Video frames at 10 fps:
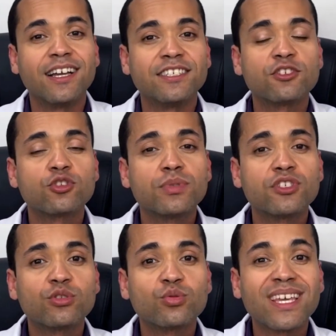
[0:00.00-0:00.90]
a gente
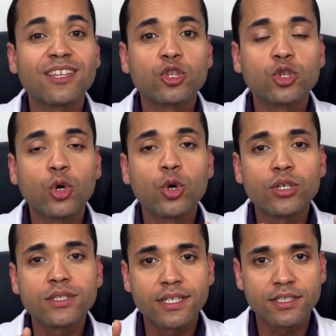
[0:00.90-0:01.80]
substituía
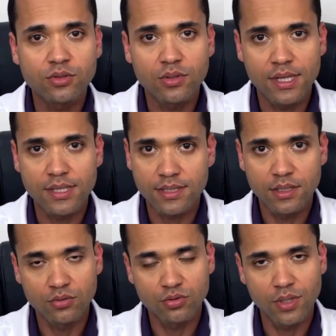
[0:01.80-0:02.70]
toda a
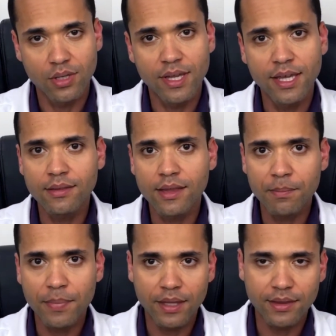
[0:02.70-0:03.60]
articulação do joelho,
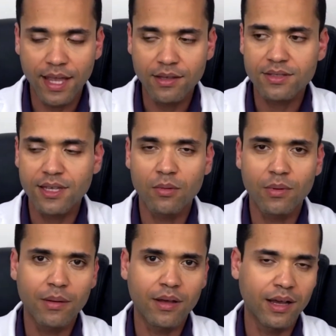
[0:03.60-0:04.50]
independente se era
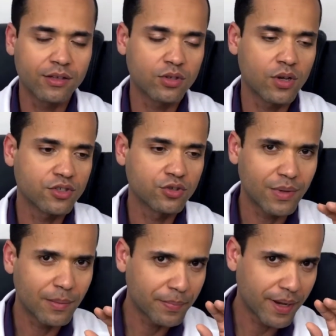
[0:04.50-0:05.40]
uma artrose de
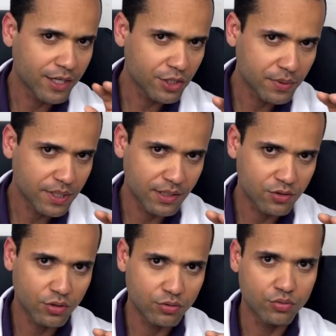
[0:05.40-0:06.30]
uma parte
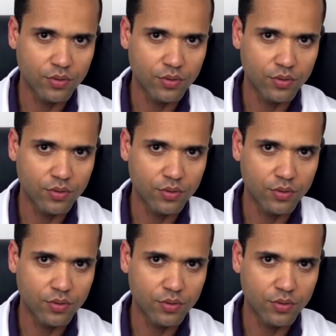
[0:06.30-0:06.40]
pequena só do